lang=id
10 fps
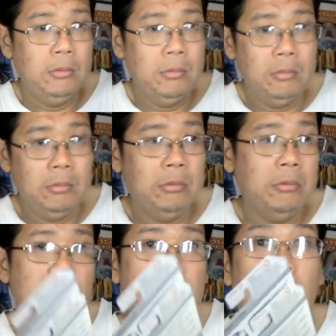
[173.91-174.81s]
itu
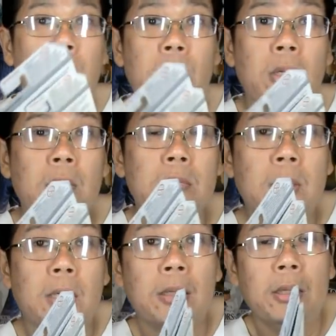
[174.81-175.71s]
cuma satu yang
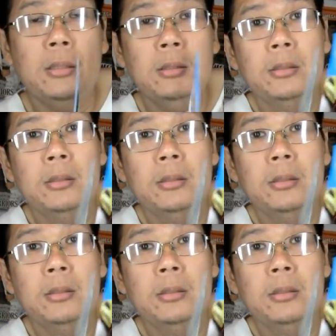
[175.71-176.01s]
rusak ya